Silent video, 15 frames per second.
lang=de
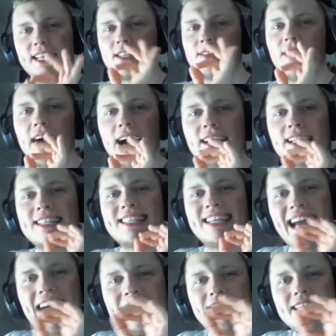das war das
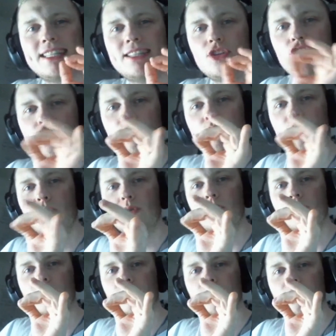geilste
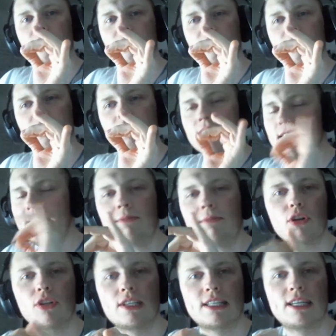Studio ist
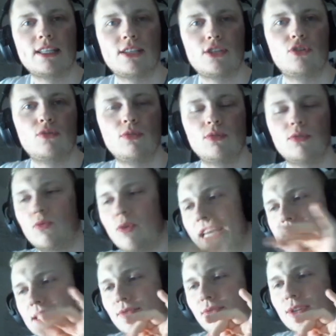immer noch das geilste Studio. Du
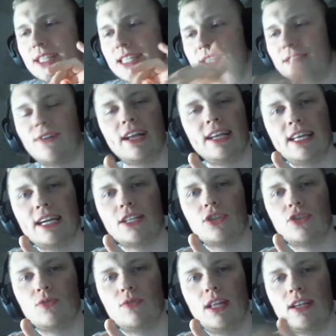hast für einen Zwanni als
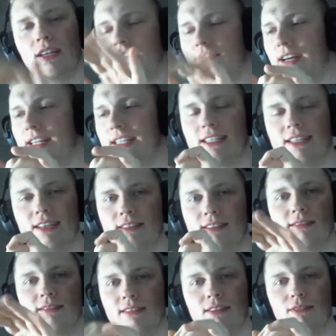Student, ich weiß nicht,
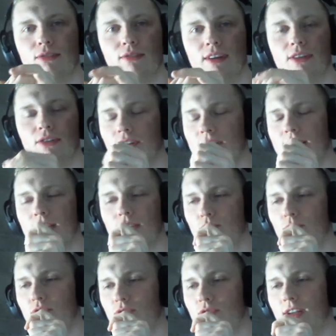also natürlich war ich noch als
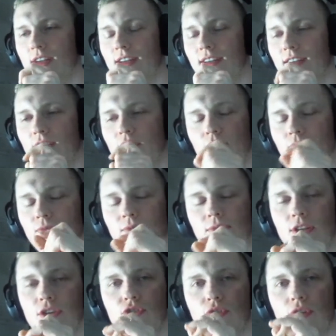Azubi-Student da drin, auch wenn
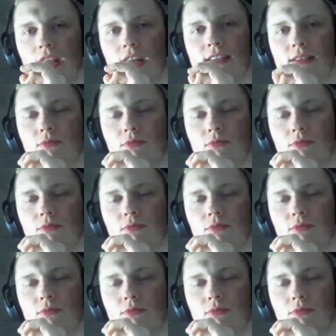ich schon lange